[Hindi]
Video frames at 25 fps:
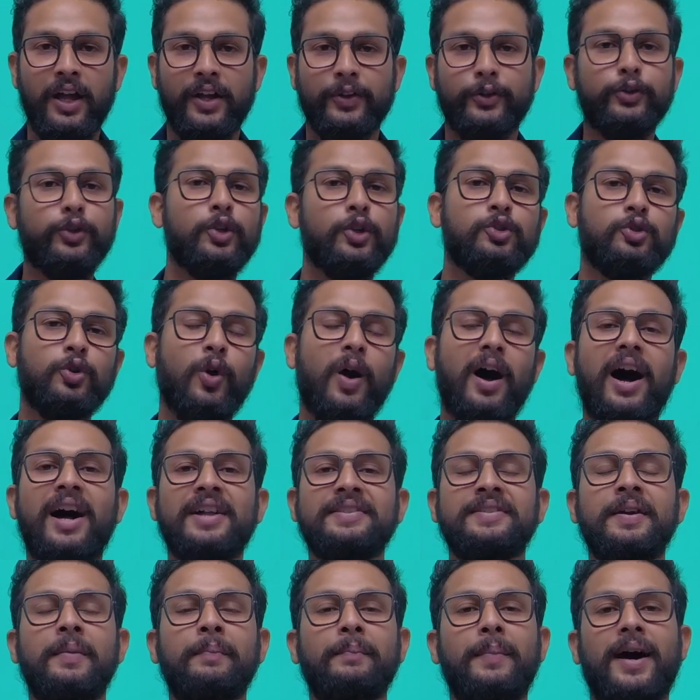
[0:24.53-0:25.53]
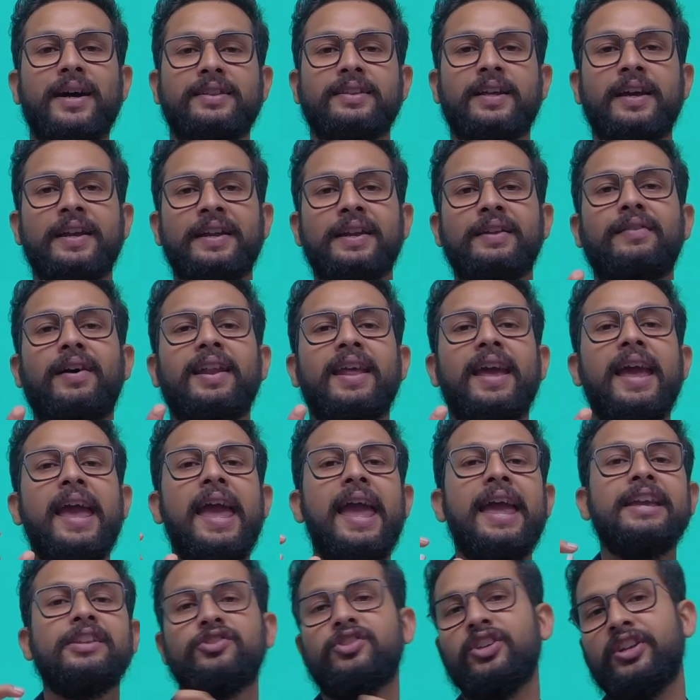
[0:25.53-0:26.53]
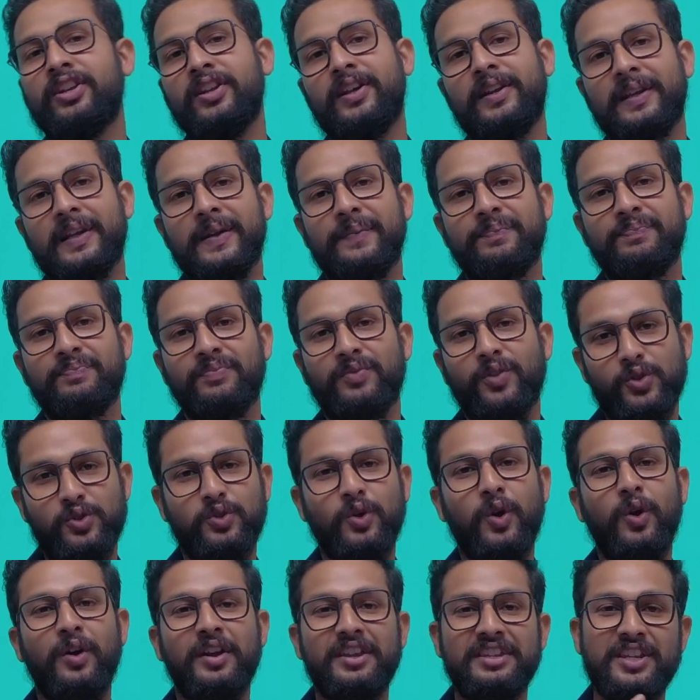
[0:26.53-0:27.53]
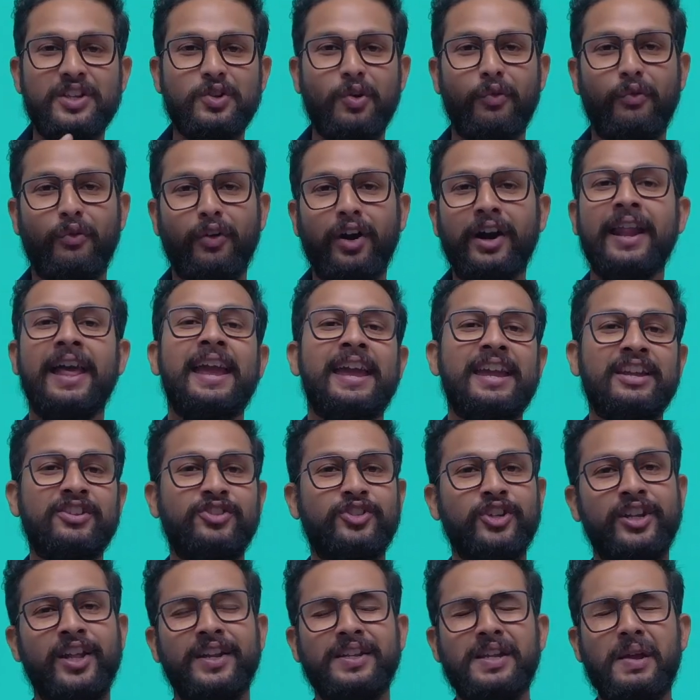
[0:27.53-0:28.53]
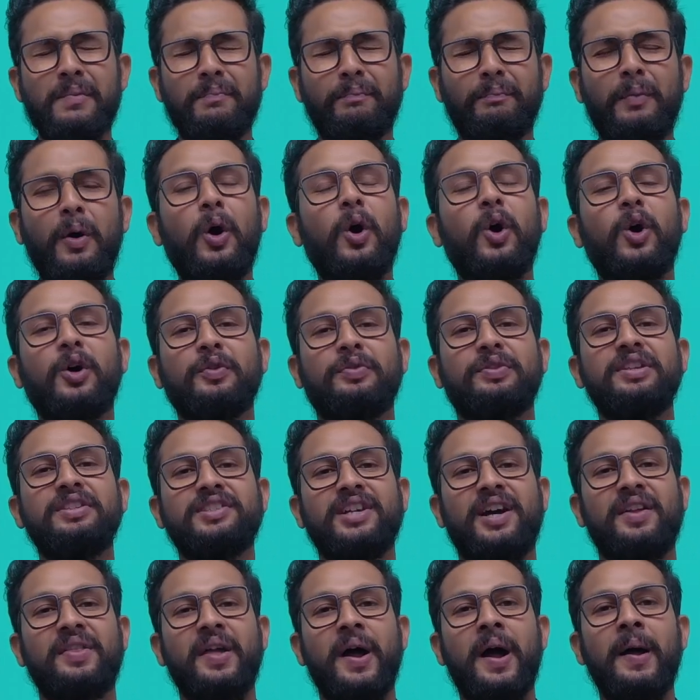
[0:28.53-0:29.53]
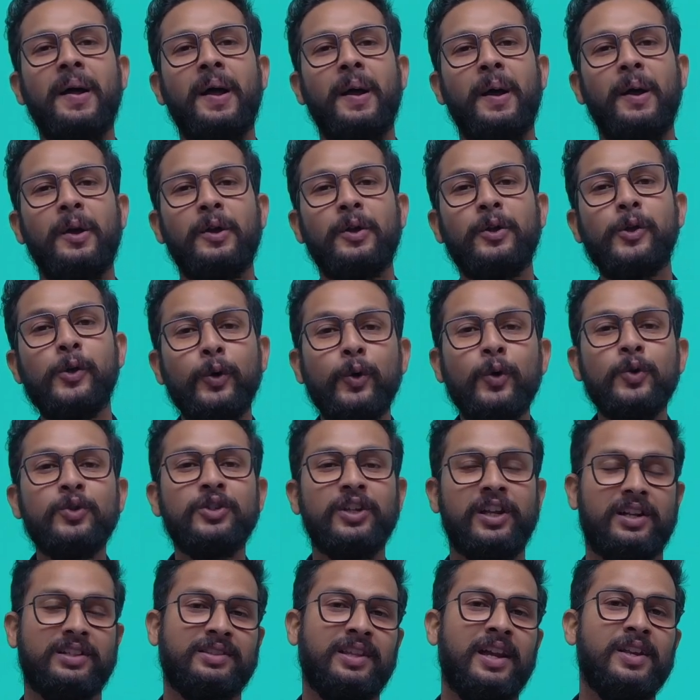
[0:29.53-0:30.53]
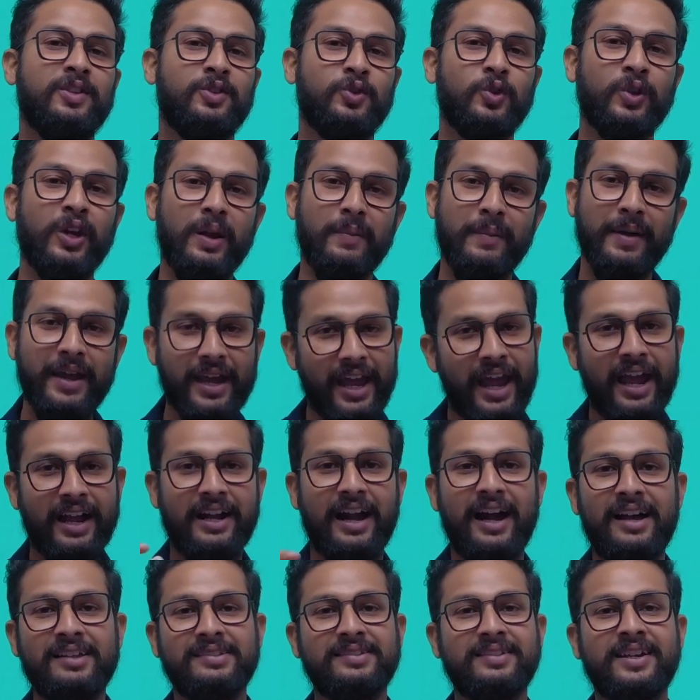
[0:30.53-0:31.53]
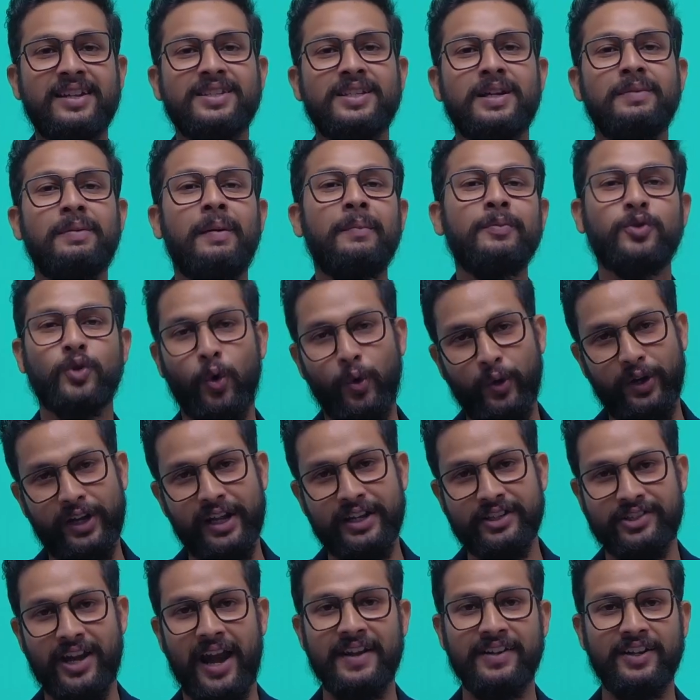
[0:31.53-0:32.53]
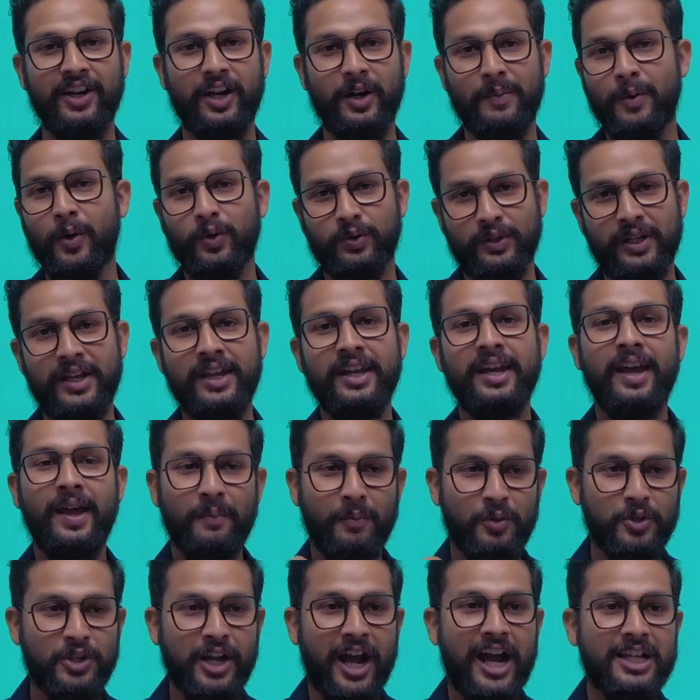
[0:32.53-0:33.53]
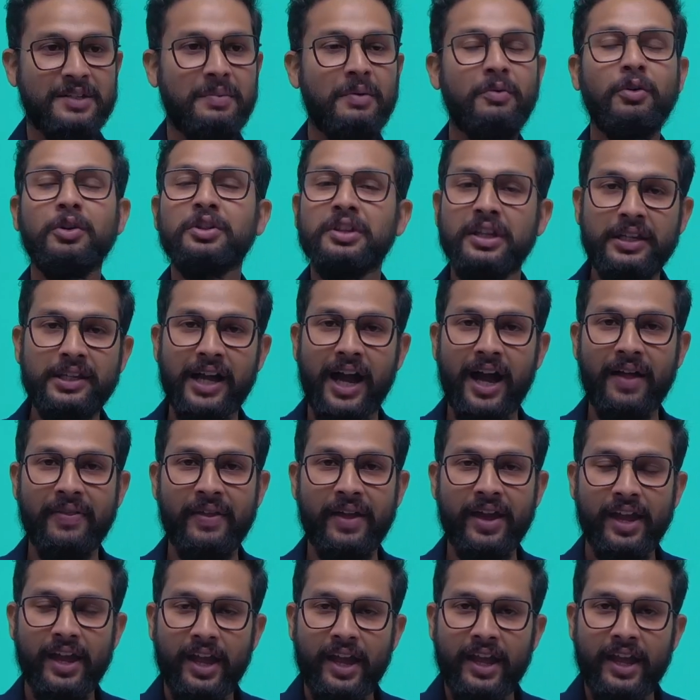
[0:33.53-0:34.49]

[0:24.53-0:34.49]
तो दोस्तों आज हम बात करने वाले हैं इंजीनियर की दोस्तों ये जो वर्ड है इंजीनियर ये बहुत ही ज्यादा ह्यूज लगता है सुनने में खासकर जब हम छोटे स्टैंडर्ड में होते हैं मुझे आज भी वो दिन याद है